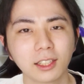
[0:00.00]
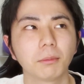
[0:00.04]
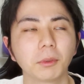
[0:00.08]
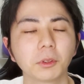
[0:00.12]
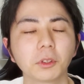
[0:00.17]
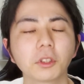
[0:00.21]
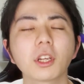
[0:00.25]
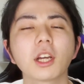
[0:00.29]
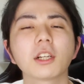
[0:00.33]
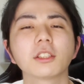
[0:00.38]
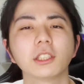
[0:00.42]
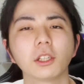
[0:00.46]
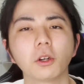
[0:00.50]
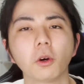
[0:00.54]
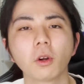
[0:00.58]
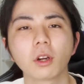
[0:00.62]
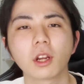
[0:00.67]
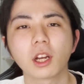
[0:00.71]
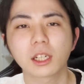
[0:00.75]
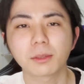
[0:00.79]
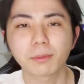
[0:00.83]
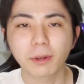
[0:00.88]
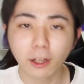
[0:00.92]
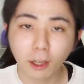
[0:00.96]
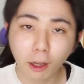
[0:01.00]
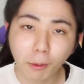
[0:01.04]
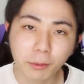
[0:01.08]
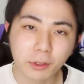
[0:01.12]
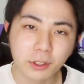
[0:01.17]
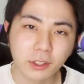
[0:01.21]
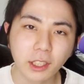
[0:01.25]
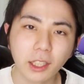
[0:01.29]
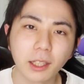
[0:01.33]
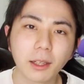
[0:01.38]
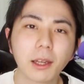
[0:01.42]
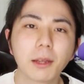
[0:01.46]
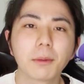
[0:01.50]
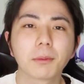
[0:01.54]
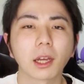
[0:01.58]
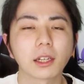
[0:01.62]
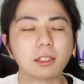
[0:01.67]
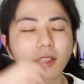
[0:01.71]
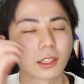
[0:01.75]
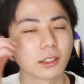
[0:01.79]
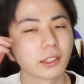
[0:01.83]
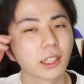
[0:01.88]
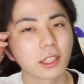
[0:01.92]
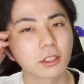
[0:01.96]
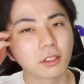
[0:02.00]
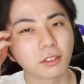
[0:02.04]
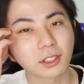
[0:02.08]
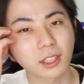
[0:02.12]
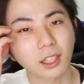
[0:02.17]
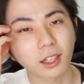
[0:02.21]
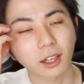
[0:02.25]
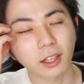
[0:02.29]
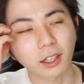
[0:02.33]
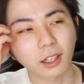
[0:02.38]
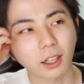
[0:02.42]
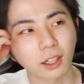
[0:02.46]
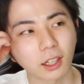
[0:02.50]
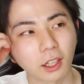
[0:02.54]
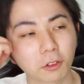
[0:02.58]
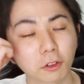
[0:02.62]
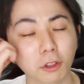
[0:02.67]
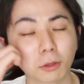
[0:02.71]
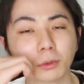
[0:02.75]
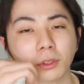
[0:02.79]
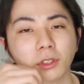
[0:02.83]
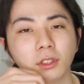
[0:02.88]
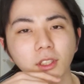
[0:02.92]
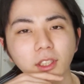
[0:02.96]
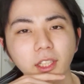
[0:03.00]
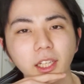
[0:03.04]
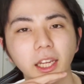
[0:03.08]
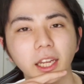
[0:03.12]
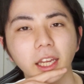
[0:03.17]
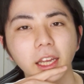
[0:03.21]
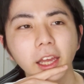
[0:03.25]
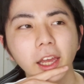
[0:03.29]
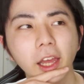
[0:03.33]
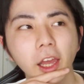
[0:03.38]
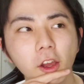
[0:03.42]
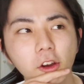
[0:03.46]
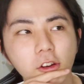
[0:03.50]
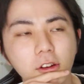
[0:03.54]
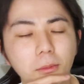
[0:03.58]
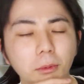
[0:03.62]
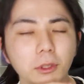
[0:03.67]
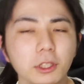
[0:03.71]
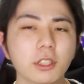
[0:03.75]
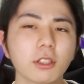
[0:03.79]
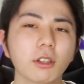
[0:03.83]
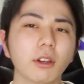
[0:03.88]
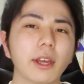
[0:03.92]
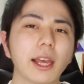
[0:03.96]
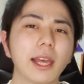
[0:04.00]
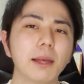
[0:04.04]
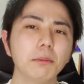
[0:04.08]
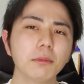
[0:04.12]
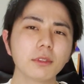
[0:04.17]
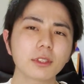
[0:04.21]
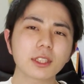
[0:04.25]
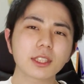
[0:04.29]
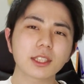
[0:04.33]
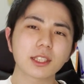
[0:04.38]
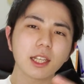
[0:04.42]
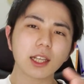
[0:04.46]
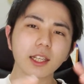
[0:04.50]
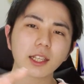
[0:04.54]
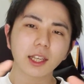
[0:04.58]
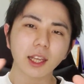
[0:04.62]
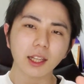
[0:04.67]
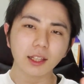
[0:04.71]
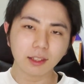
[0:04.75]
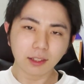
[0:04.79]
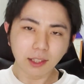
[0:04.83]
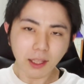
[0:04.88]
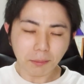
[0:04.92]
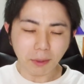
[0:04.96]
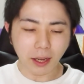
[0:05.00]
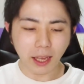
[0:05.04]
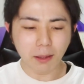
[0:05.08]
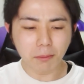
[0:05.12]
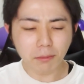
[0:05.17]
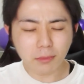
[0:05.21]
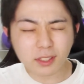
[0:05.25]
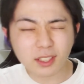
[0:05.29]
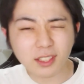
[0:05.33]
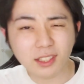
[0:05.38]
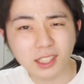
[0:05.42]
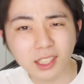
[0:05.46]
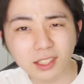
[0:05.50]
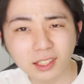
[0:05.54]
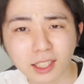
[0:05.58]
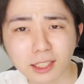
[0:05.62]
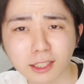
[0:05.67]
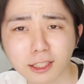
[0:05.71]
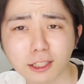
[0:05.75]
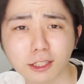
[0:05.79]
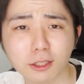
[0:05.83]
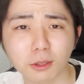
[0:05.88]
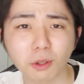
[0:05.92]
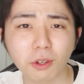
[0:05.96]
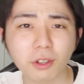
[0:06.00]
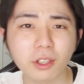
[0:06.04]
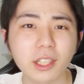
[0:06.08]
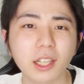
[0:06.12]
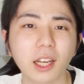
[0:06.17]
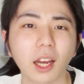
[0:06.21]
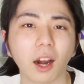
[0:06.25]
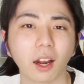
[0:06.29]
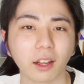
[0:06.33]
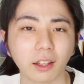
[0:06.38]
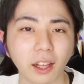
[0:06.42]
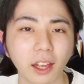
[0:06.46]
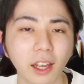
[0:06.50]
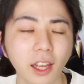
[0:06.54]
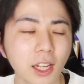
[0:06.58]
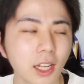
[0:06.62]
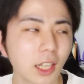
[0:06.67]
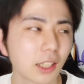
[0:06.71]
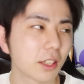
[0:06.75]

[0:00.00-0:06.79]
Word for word: とにかくね、音楽番組にね、たくさん出るんじゃないかなと思うので、これもちろん M ステ決定、まあ、M ステってすごいからね。